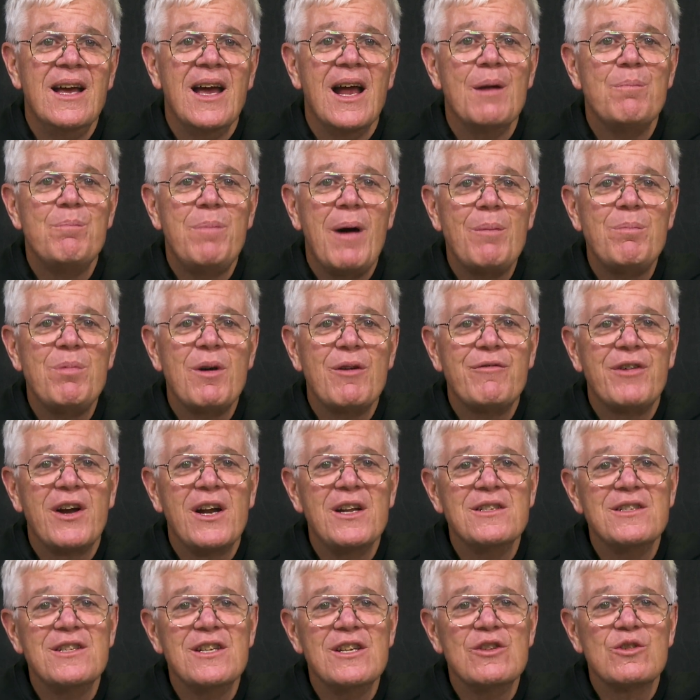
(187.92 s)
El Papa
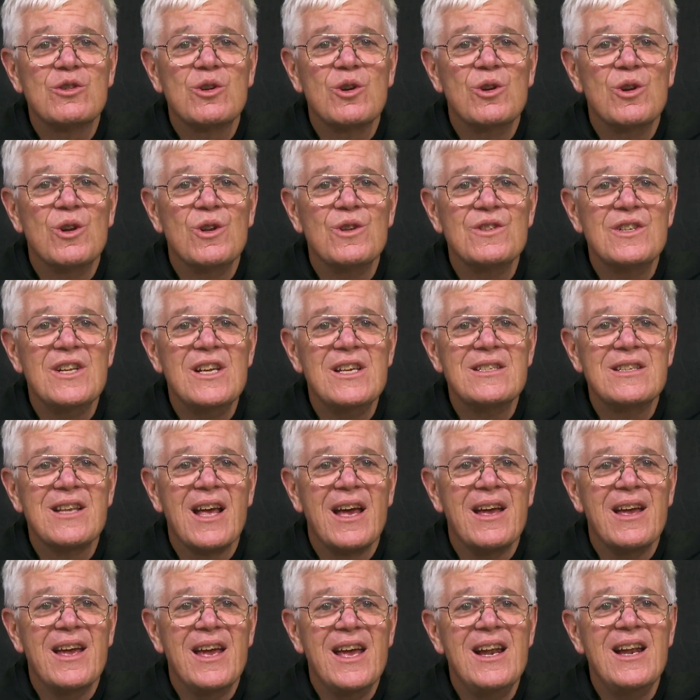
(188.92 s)
Francisco nos
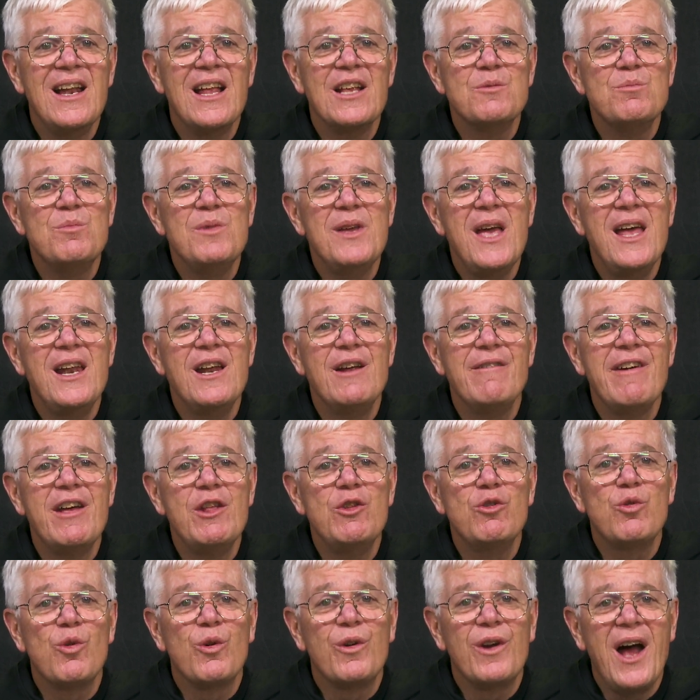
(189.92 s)
dice, en las
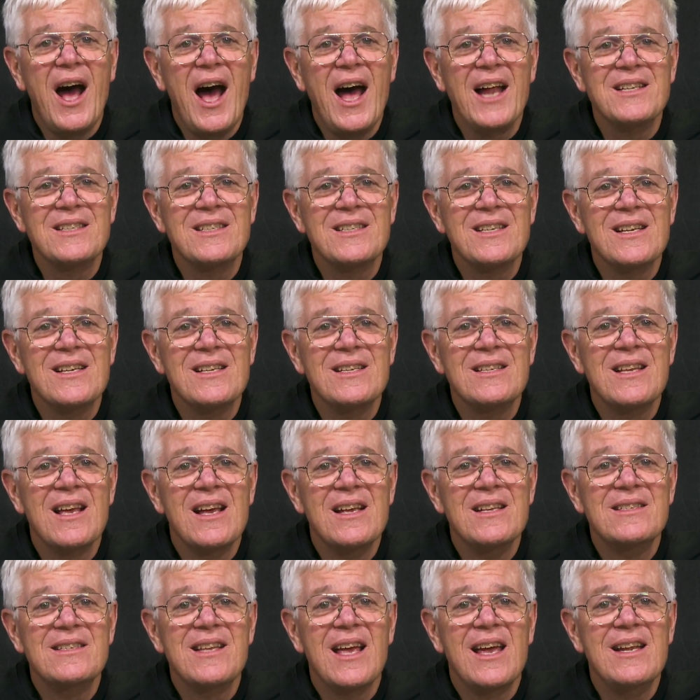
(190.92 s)
bienaventuranzas
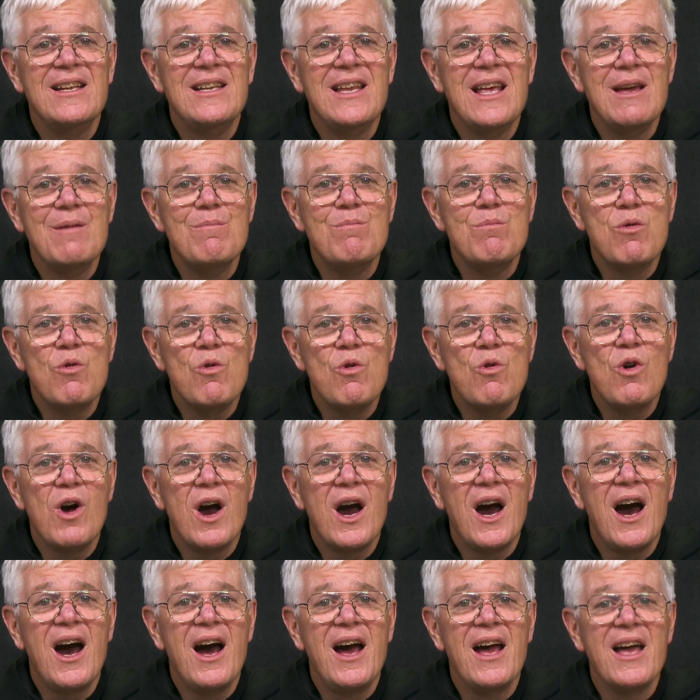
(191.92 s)
se
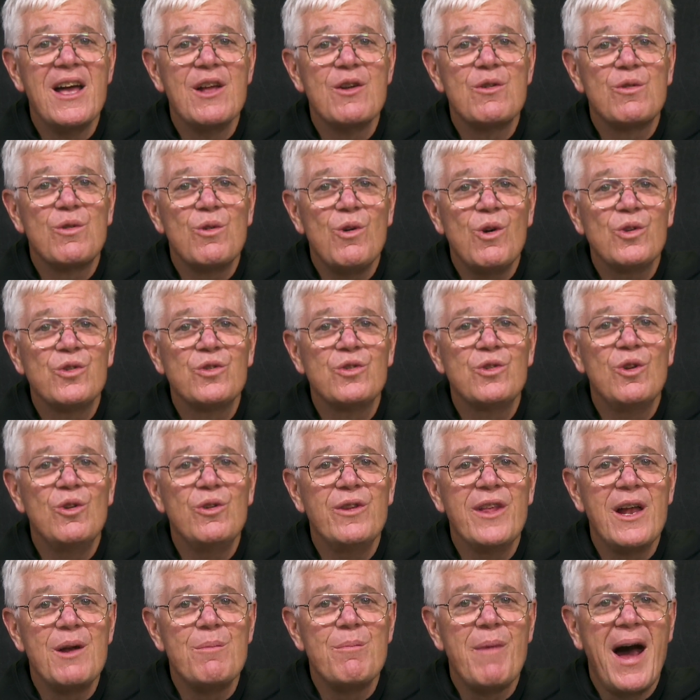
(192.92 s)
dibuja el rostro
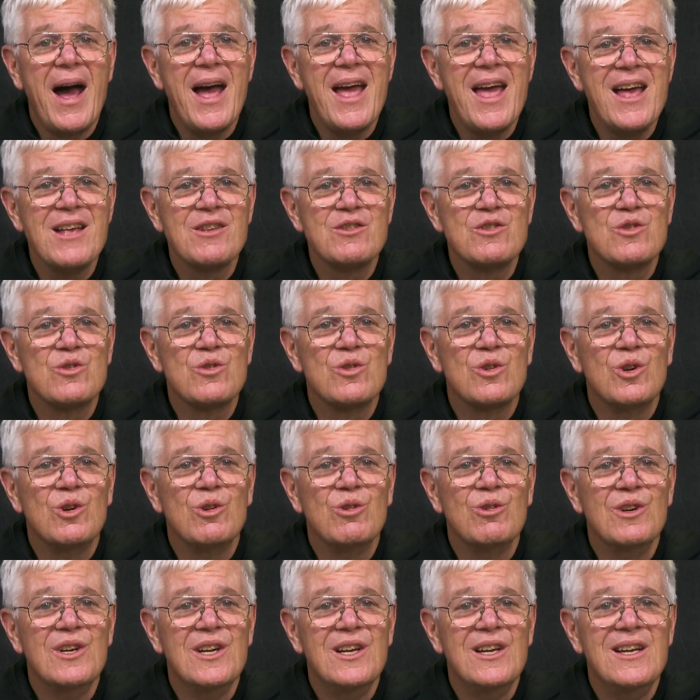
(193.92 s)
del
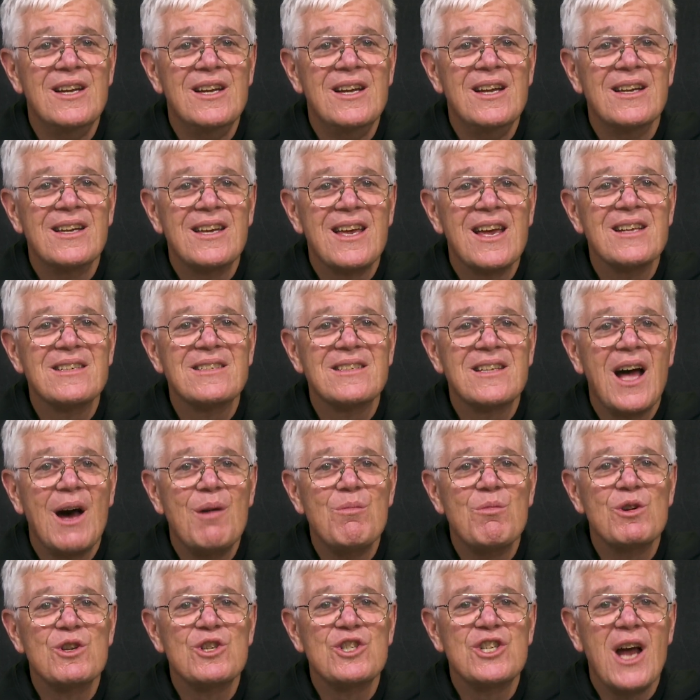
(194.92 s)
Maestro, que
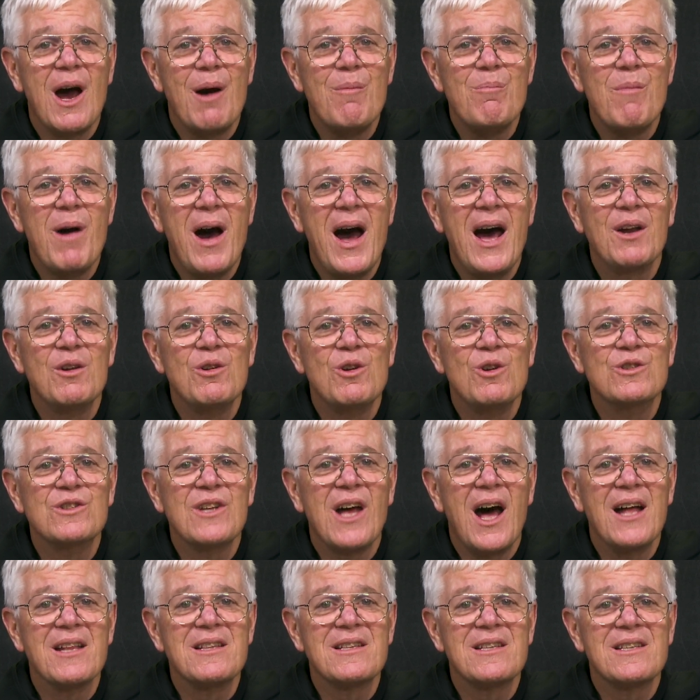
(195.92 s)
estamos
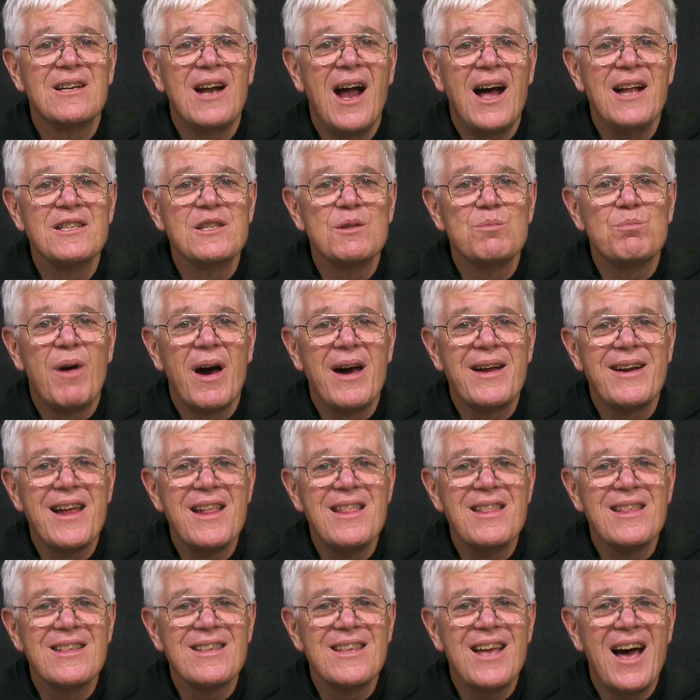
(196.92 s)
llamados a
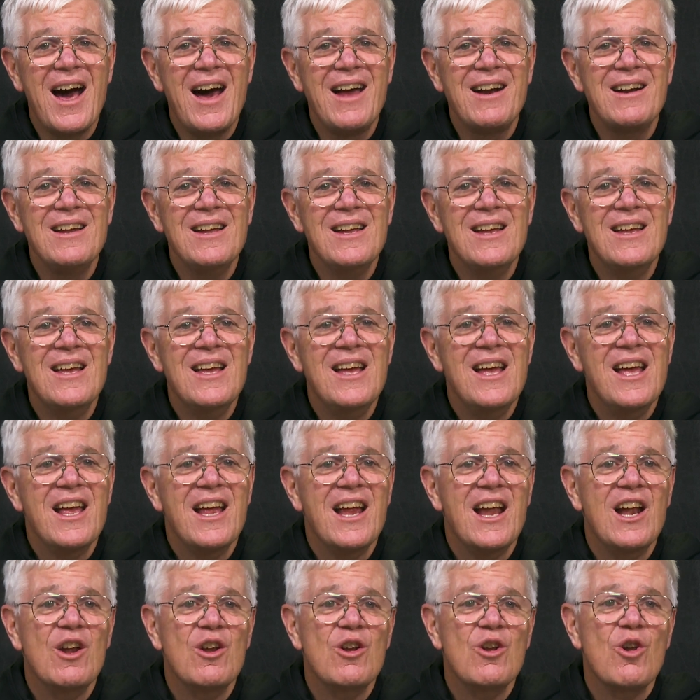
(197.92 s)
transparentar
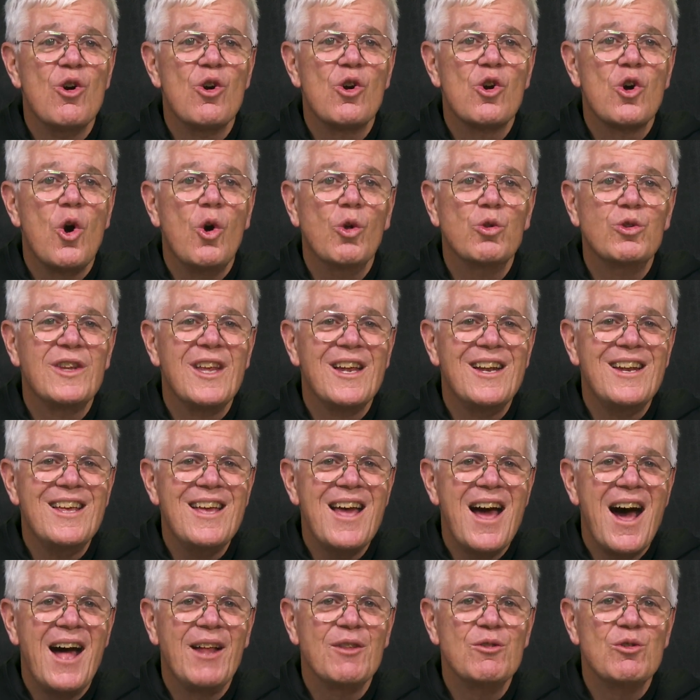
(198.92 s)
en lo
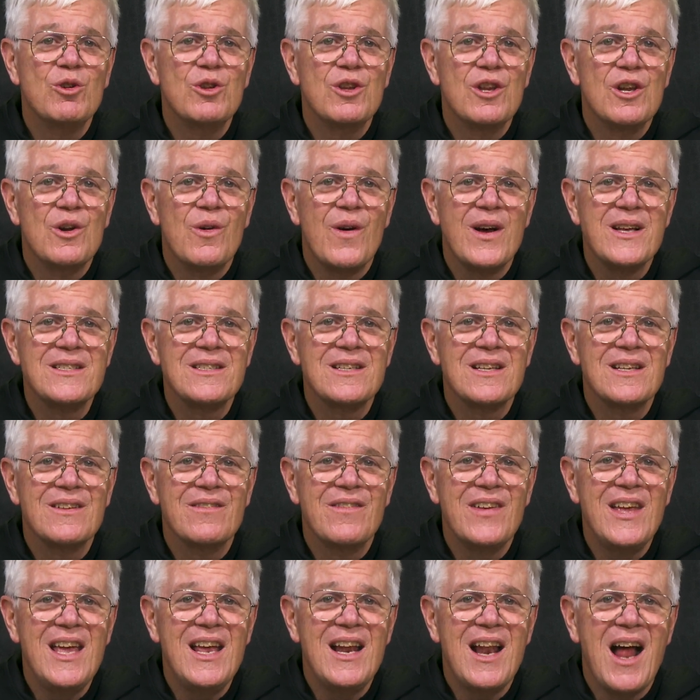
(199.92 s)
cotidiano de
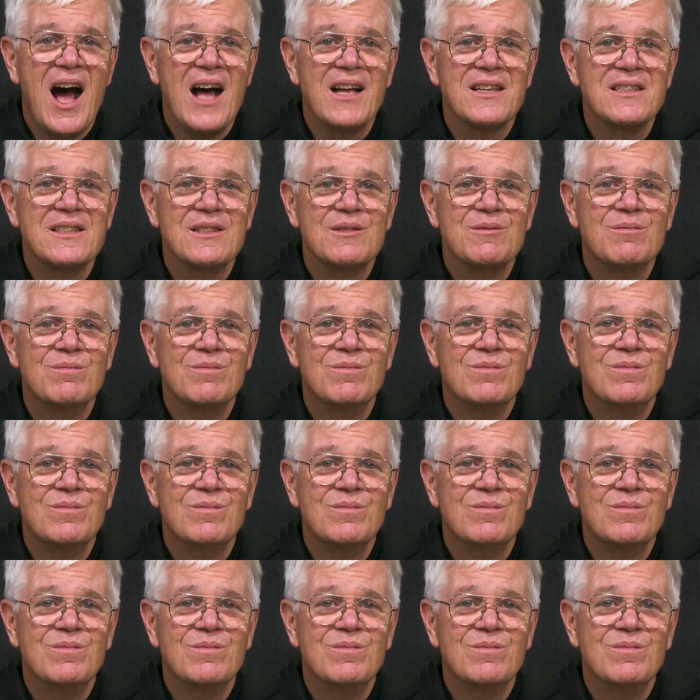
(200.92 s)
nuestras vidas.